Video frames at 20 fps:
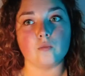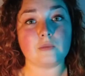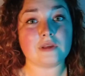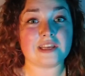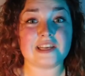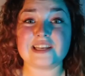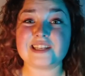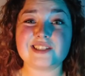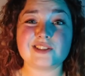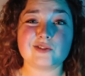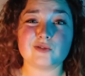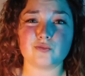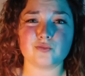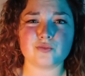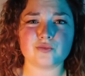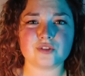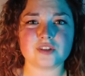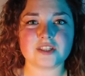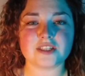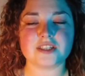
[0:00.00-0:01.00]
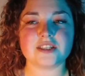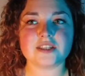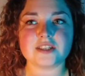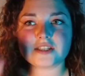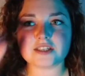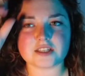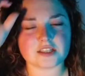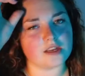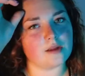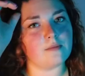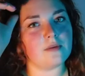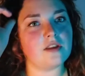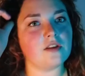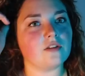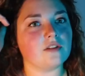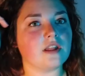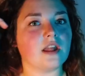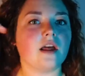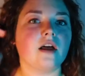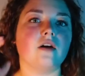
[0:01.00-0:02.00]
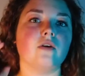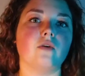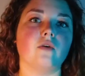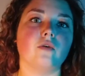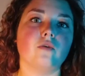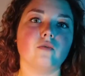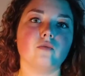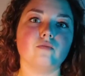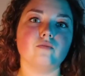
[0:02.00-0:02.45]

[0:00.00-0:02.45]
mes questions aussi, si jamais il y en a euh,